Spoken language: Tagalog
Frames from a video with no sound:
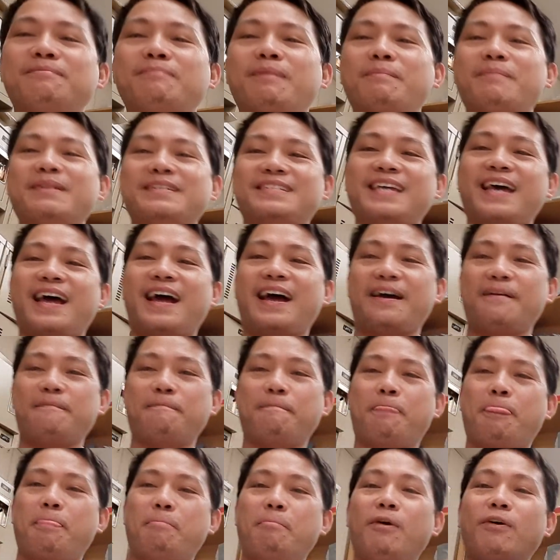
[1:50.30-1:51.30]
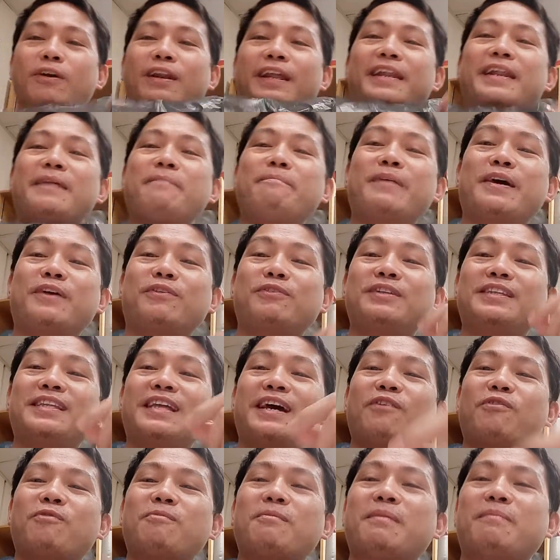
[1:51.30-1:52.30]
mabasa. Maulanan pero hindi
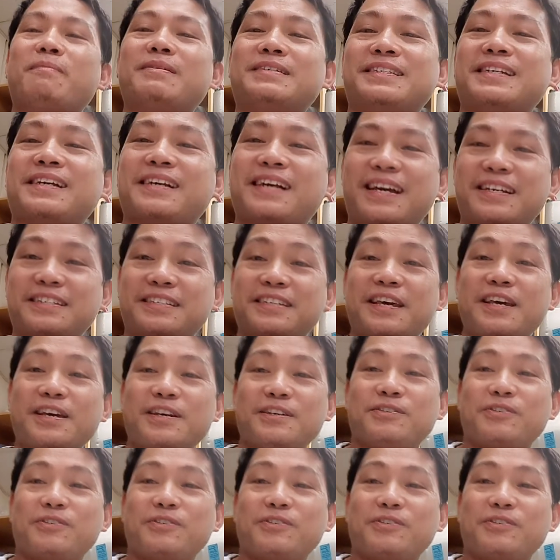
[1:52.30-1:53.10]
ako mabasa guys.